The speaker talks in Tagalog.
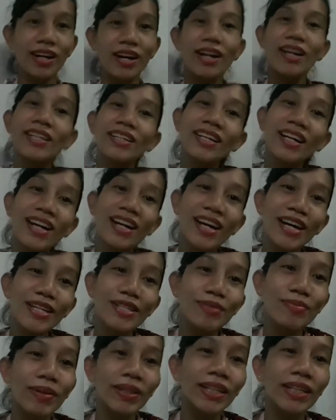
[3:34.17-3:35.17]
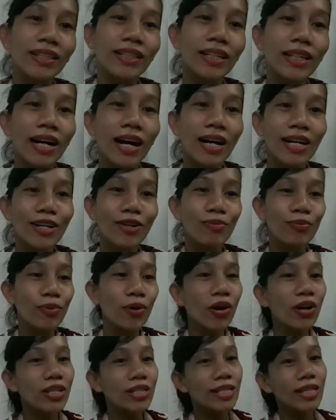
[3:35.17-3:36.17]
Hi guys! Magandang araw
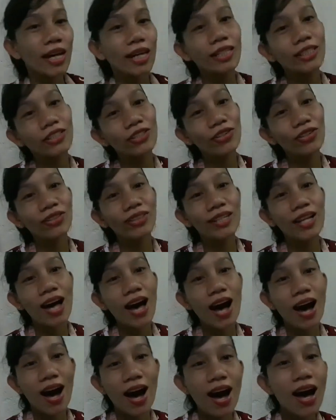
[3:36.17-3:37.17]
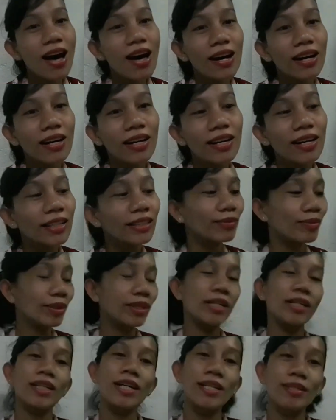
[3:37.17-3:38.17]
po sa inyong lahat,
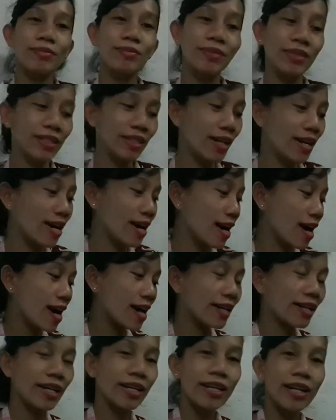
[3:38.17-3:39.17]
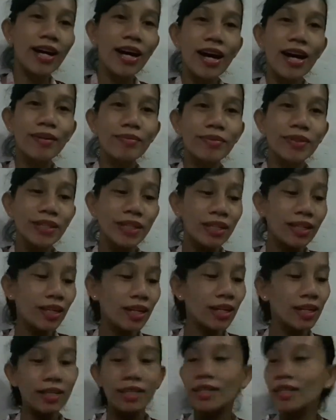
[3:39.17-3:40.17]
mga kaibigan. Ayan, mga
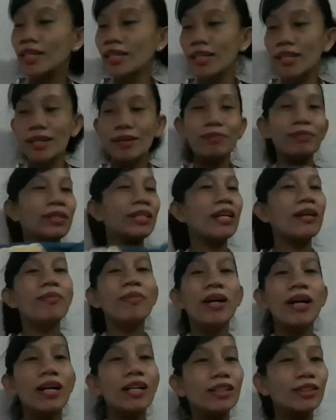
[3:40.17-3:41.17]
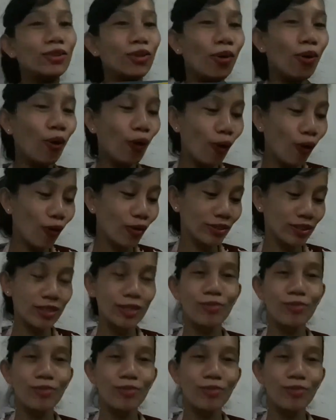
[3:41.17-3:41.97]
minamahal kong